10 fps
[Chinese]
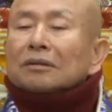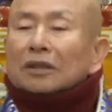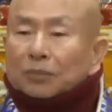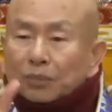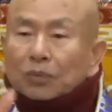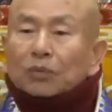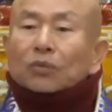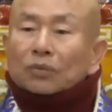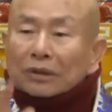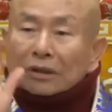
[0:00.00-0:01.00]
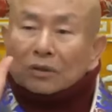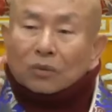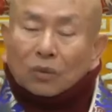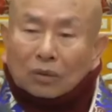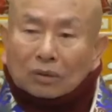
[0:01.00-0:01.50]
你不顾因
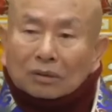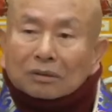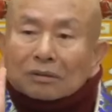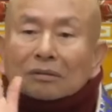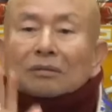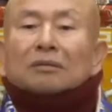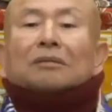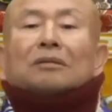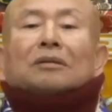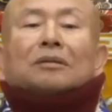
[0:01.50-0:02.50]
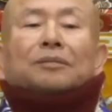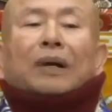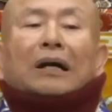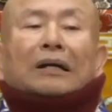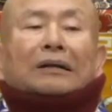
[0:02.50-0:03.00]
果，
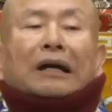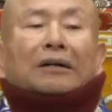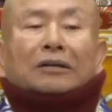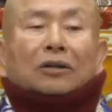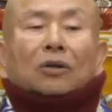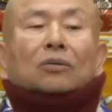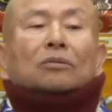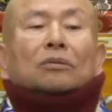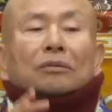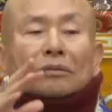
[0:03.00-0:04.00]
拍了他以后，